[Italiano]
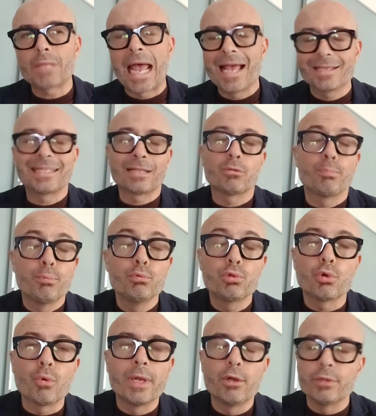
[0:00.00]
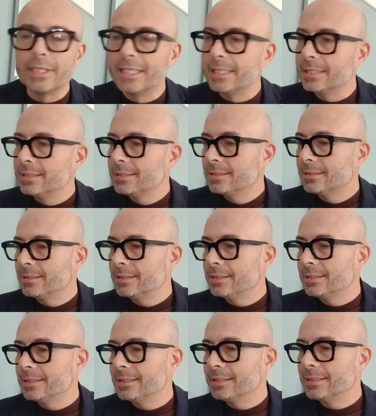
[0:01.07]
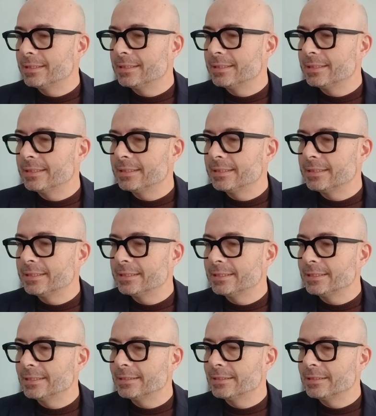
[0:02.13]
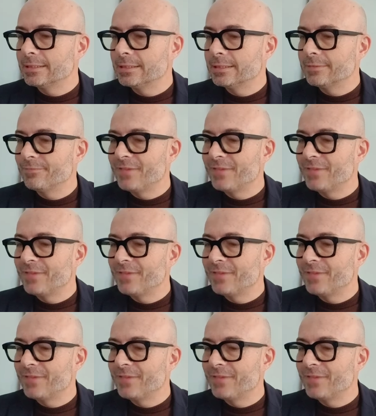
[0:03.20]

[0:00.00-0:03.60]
è stato appunto quello di eh,